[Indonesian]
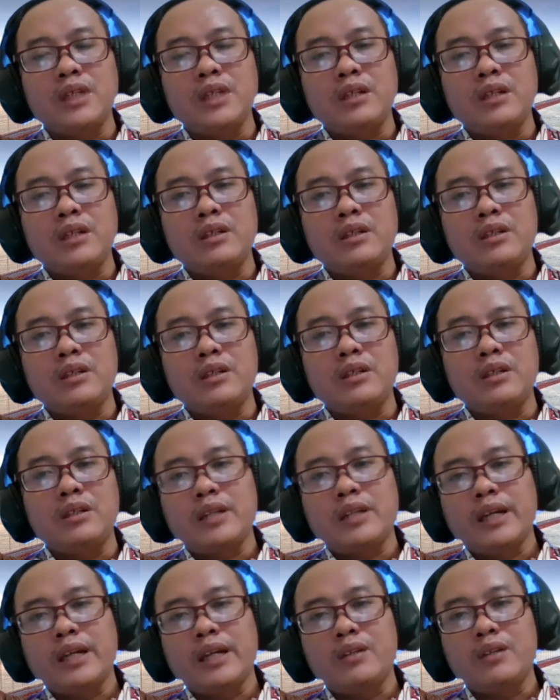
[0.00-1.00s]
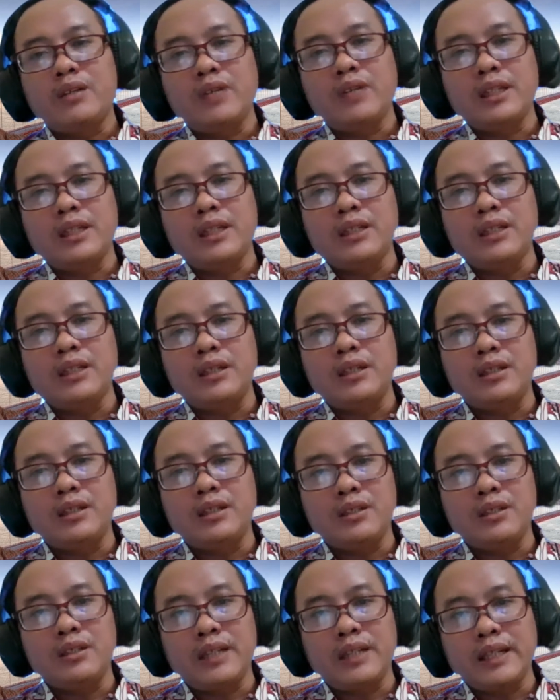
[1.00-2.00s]
Eh, tergantung nanti
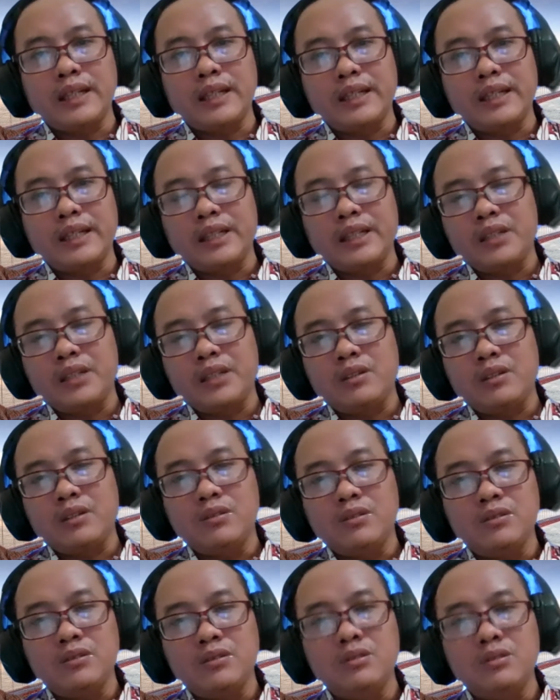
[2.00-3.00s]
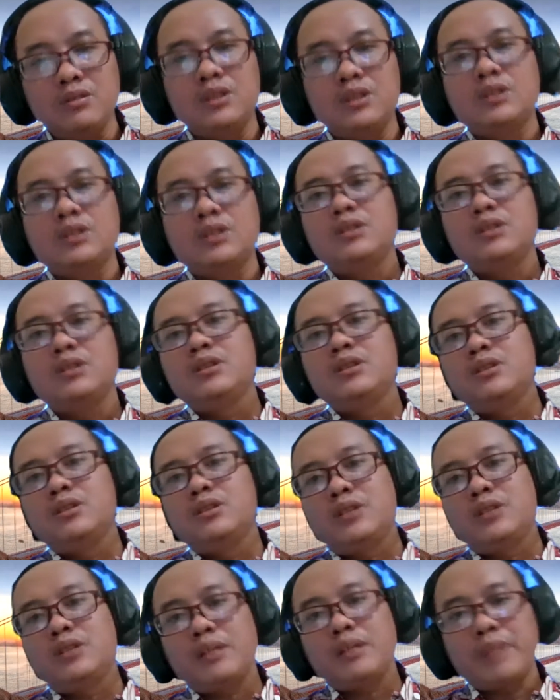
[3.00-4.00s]
eh, datanya itu
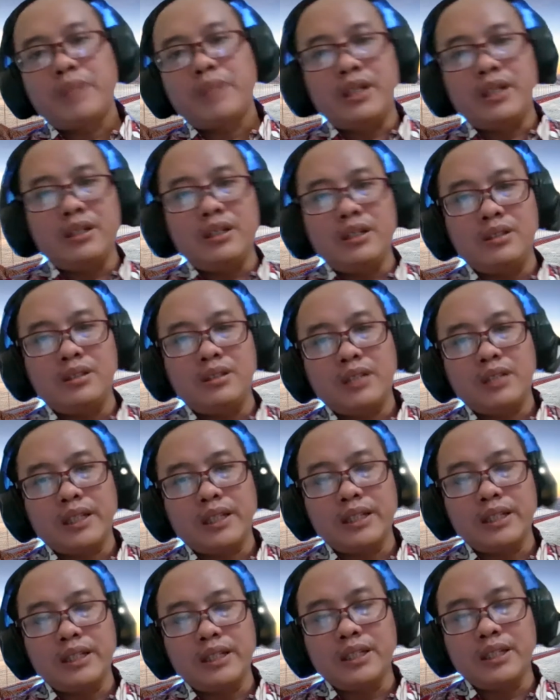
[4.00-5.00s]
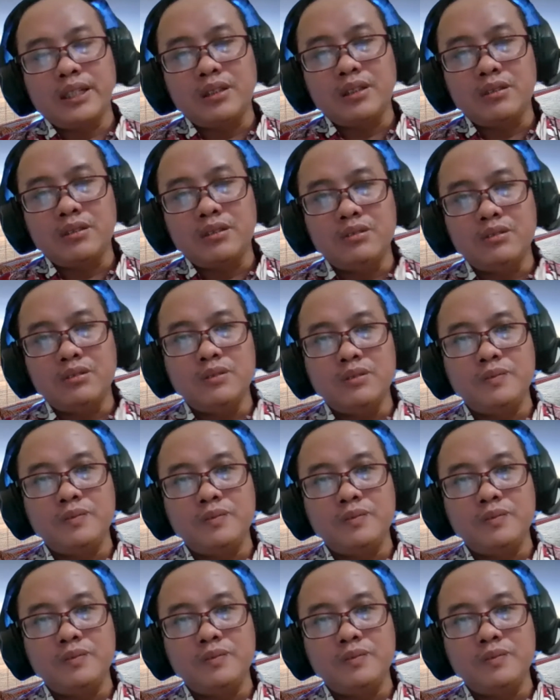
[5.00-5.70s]
apa datanya itu